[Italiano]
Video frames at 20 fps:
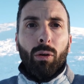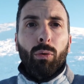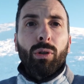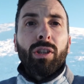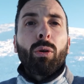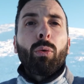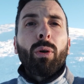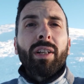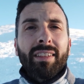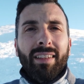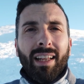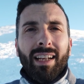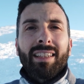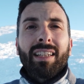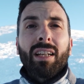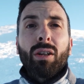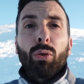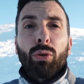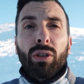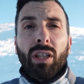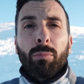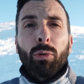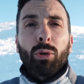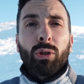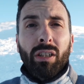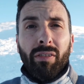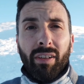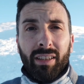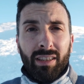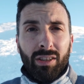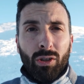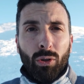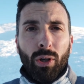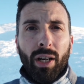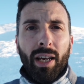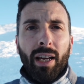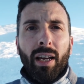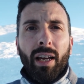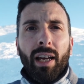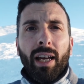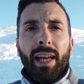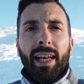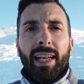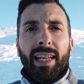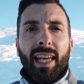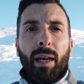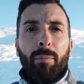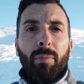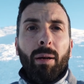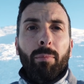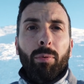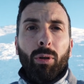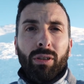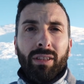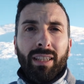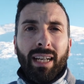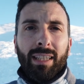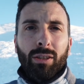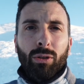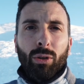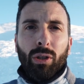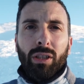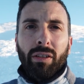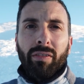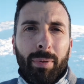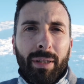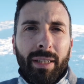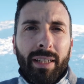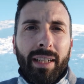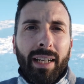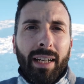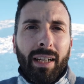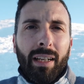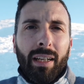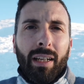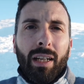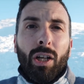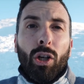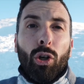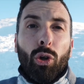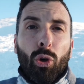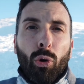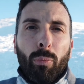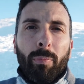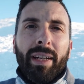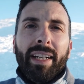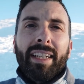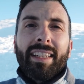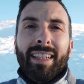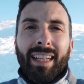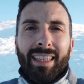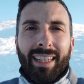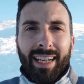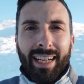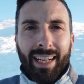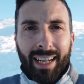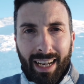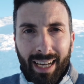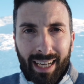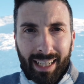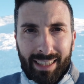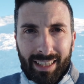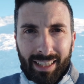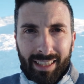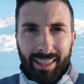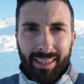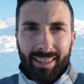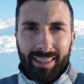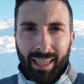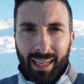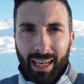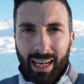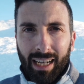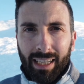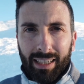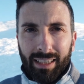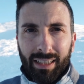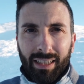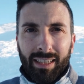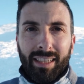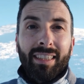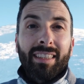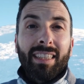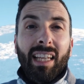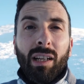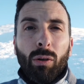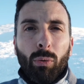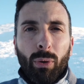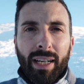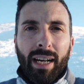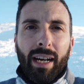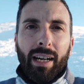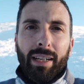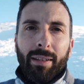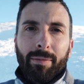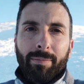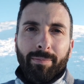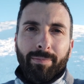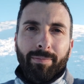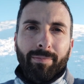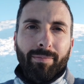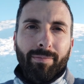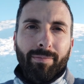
Quindi questa è la seconda motivazione che mi ha portato a capire come riscaldare casa senza gas, senza inquinare.